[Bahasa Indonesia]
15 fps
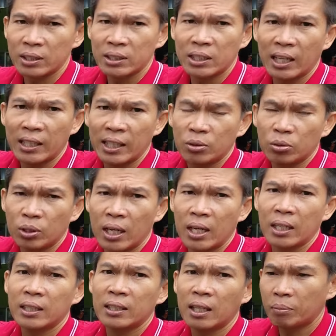kelistrikannya
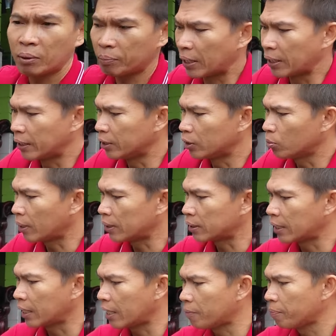sudah kita perbaiki cuman
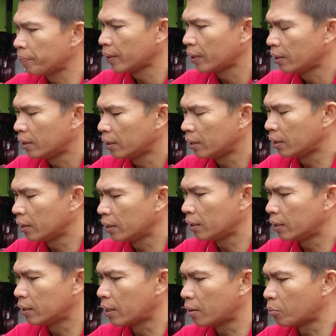sayang
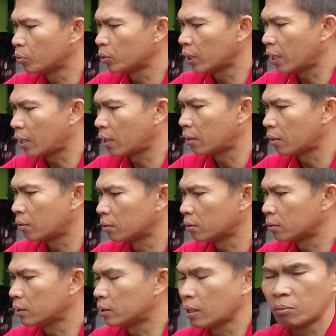ini dinamonya
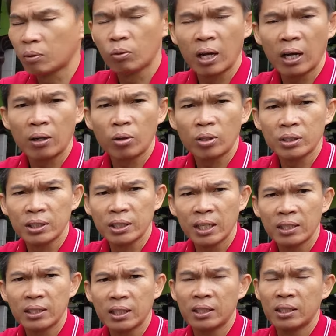tidak menggunakan
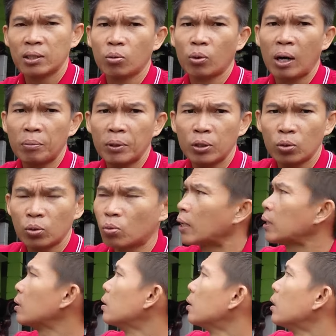orisinil jadi kurang begitu
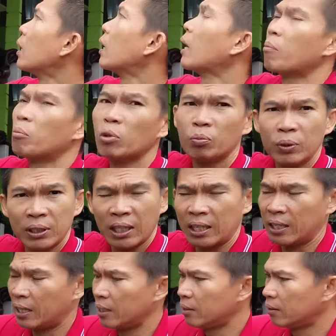kuat namun
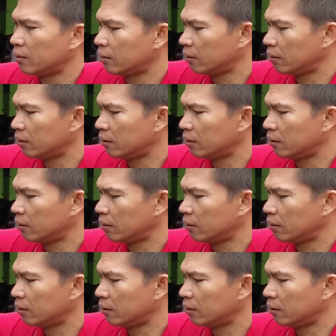bisa ya